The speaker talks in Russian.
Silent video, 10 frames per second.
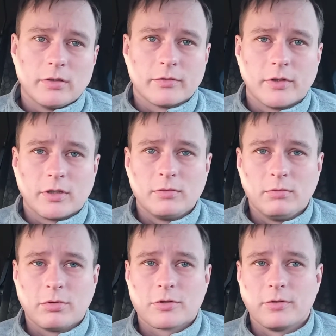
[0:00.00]

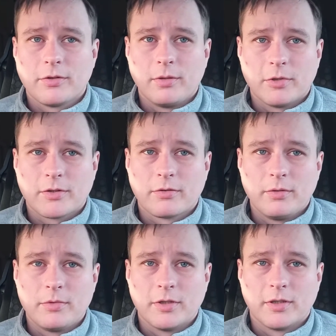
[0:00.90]
Вздохнул, пошел заниматься
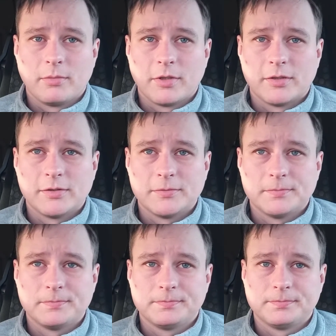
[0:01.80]
своими делами.
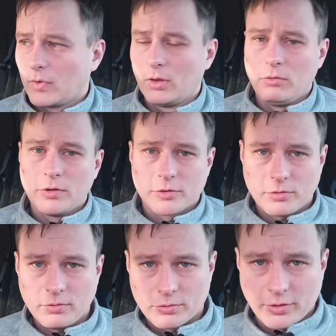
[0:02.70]
Ну и
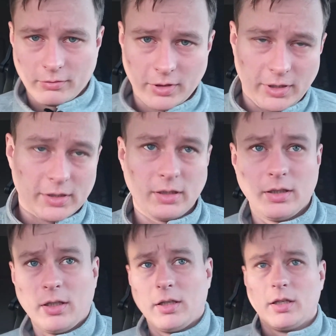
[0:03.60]
что уж говорить,
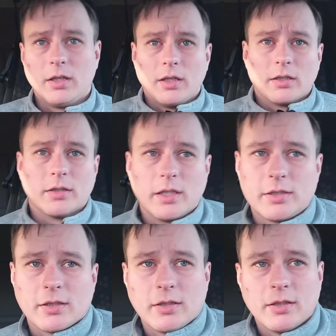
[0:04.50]
на
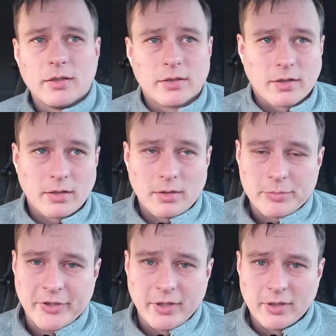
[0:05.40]
этих
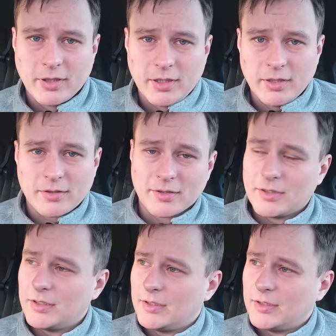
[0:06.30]
рабских галерах